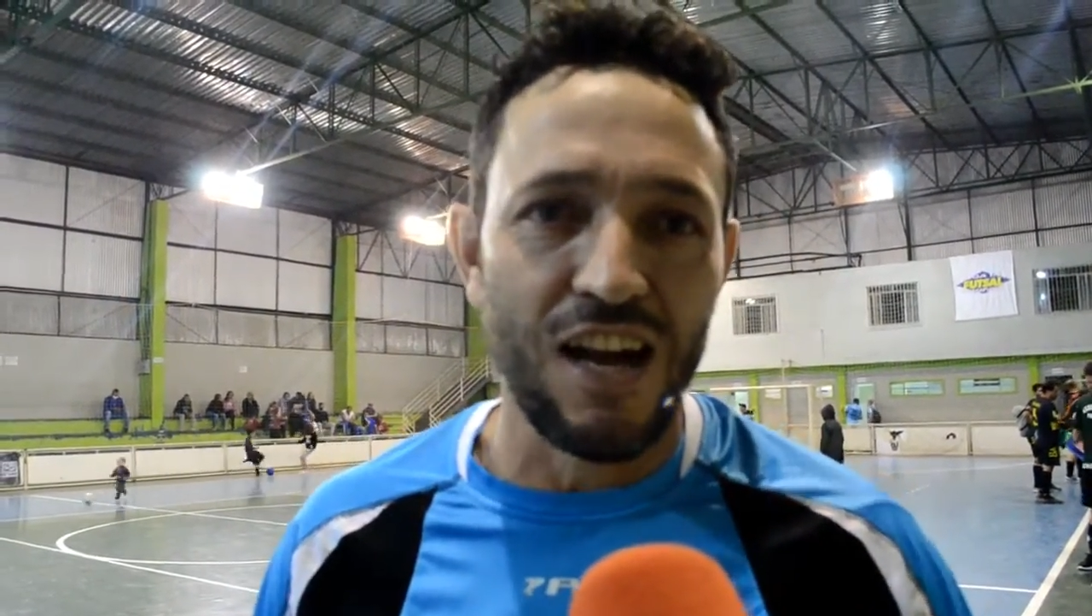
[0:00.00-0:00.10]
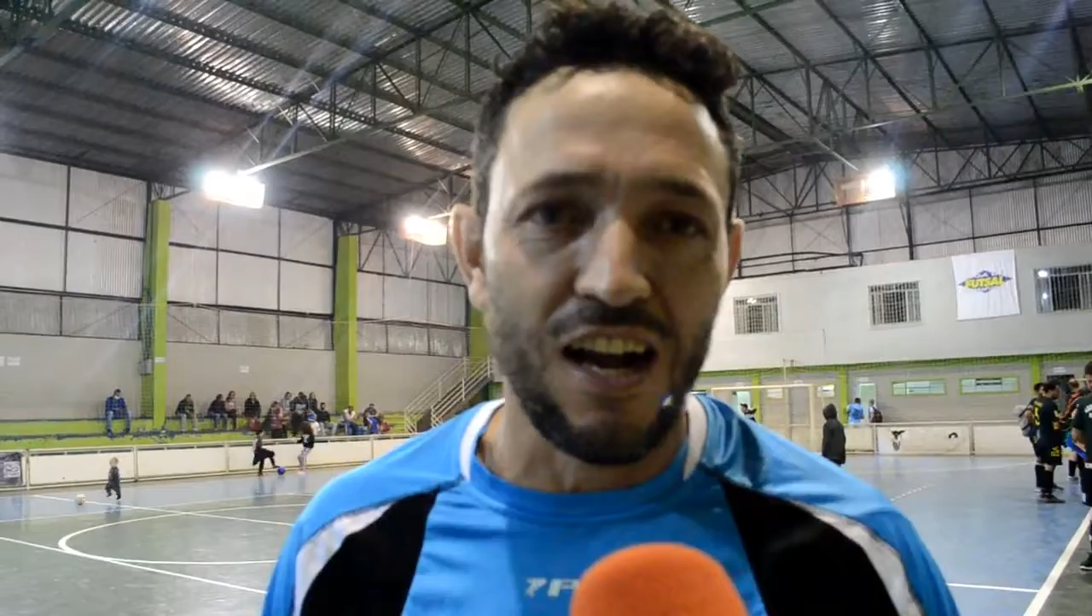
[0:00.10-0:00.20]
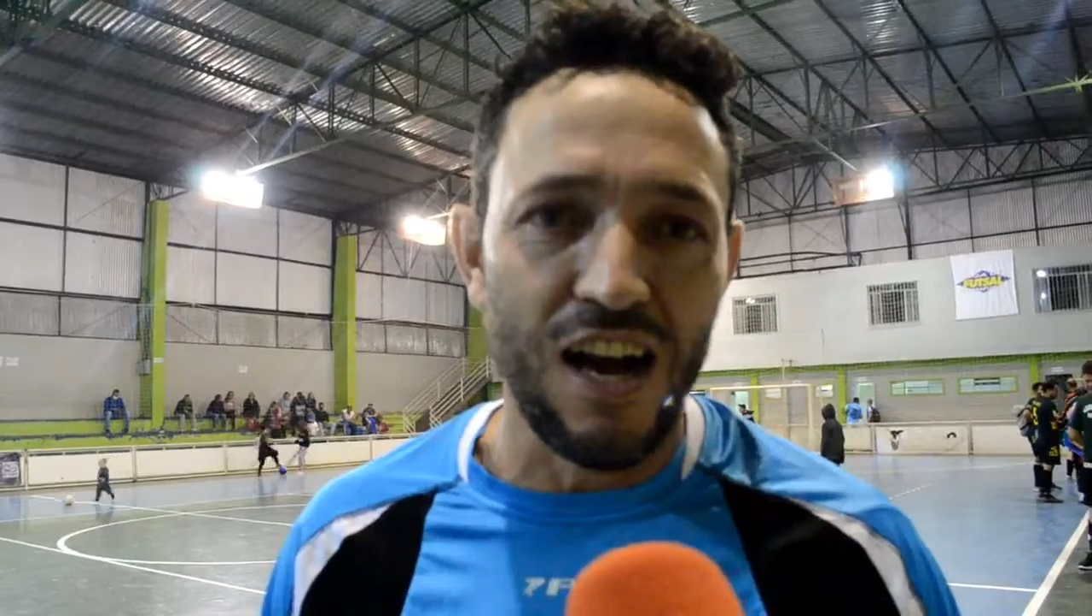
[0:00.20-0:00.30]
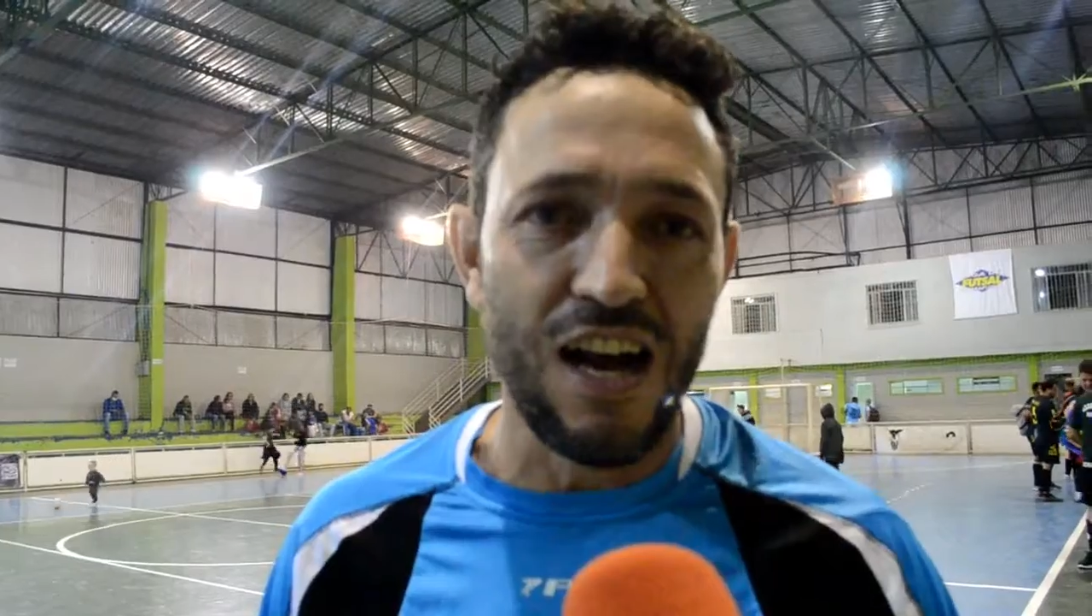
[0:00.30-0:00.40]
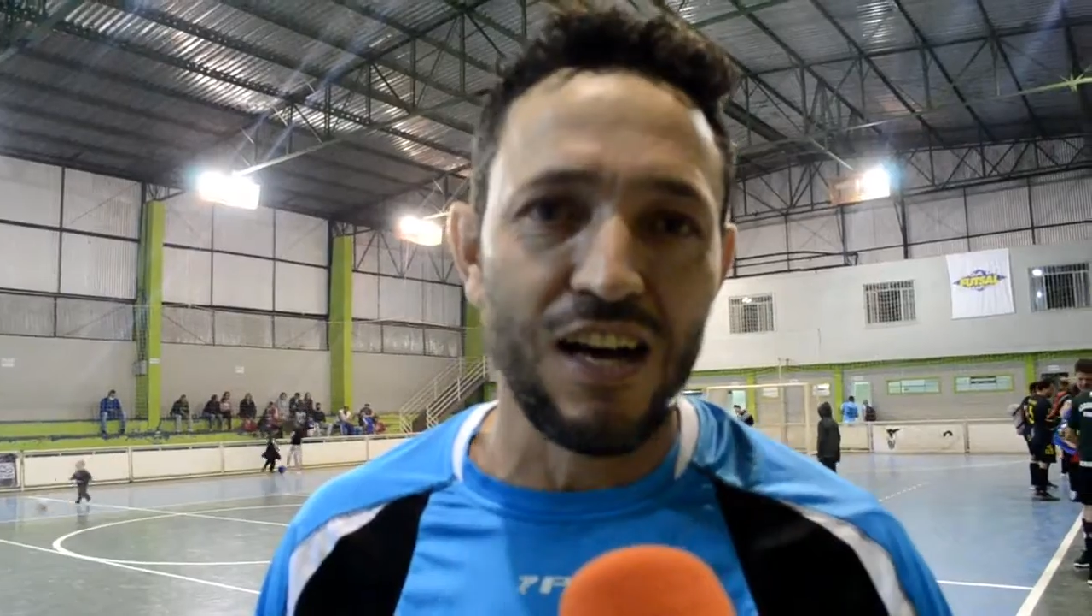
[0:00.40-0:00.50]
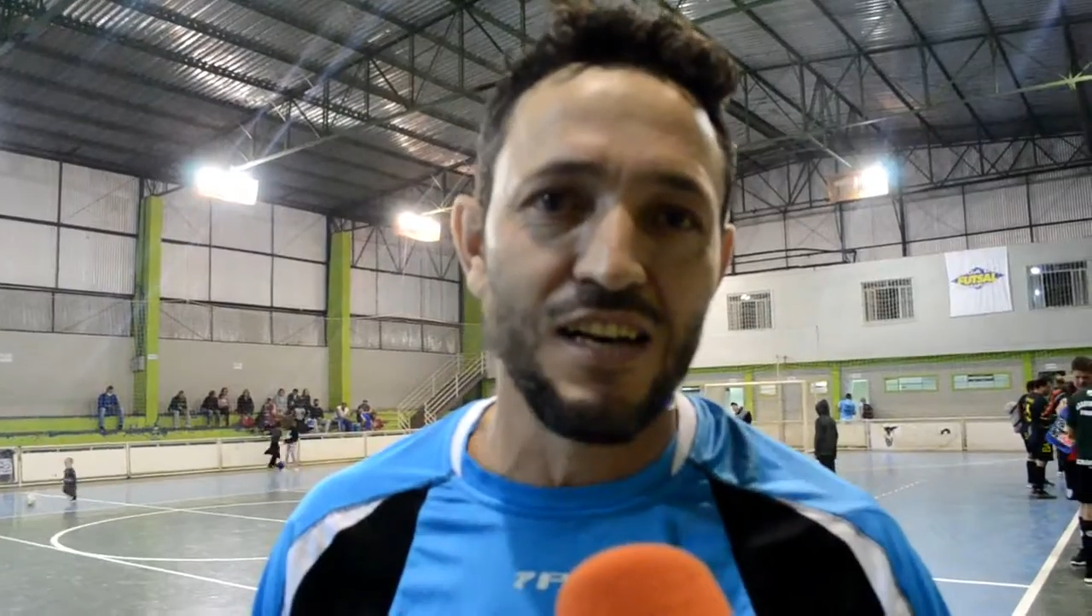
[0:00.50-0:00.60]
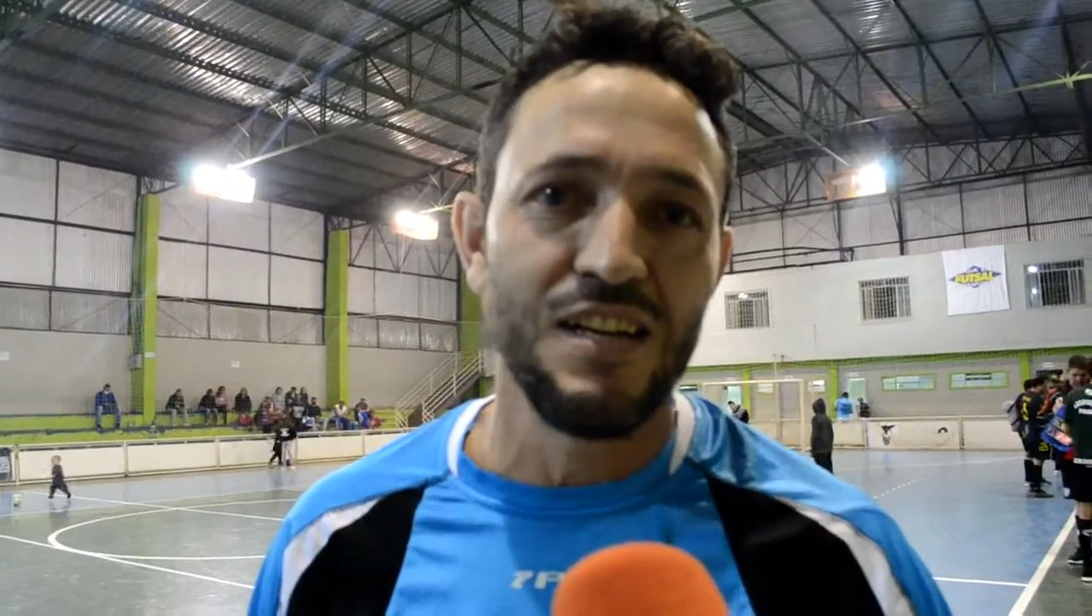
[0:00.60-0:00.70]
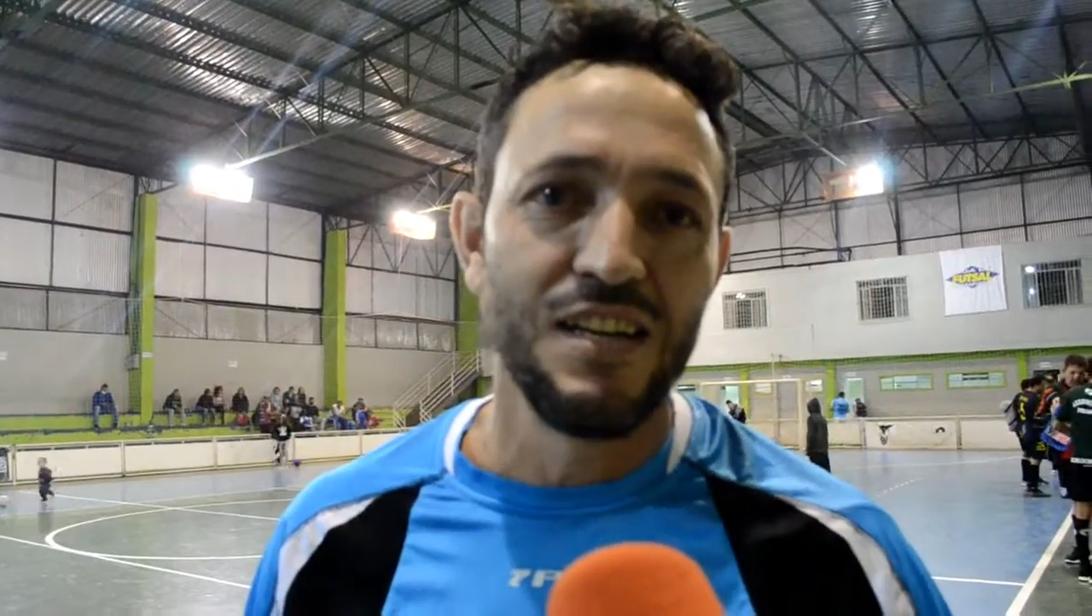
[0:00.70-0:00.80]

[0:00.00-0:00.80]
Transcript: A garra,